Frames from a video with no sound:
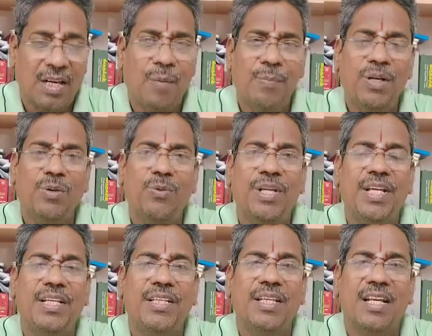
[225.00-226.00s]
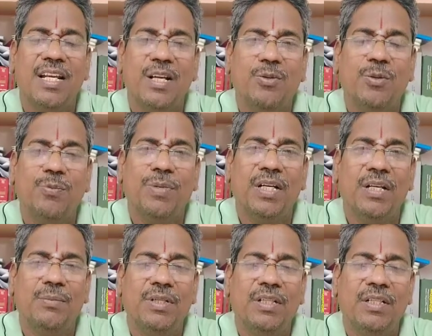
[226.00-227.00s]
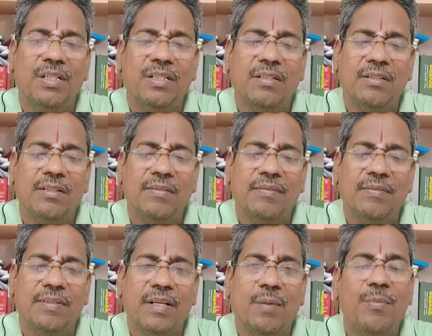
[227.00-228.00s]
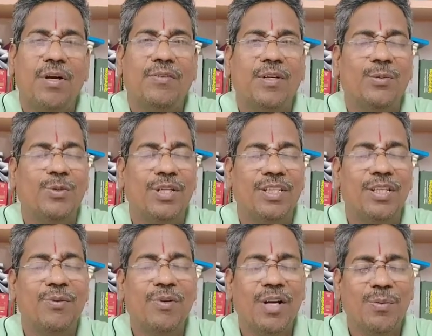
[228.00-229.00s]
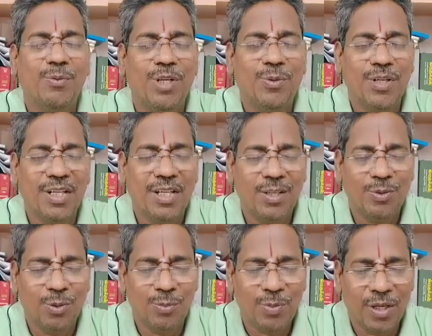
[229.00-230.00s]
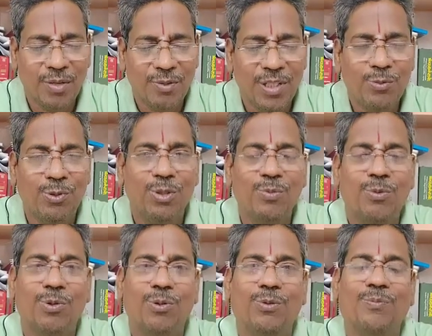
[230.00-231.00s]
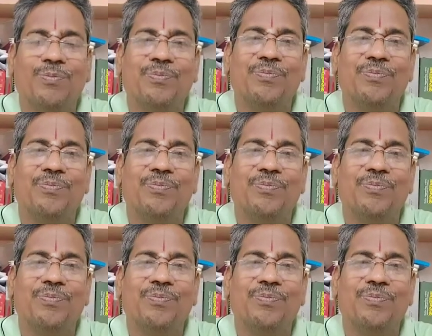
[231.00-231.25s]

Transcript: கம்பரனுடைய இந்த இறைநிலை கோட்பாடு என்பது நம்மாழ்வாருடைய மொழியினுடைய இறைநிலை கோட்பாடாகவே ஒத்துப்போகும்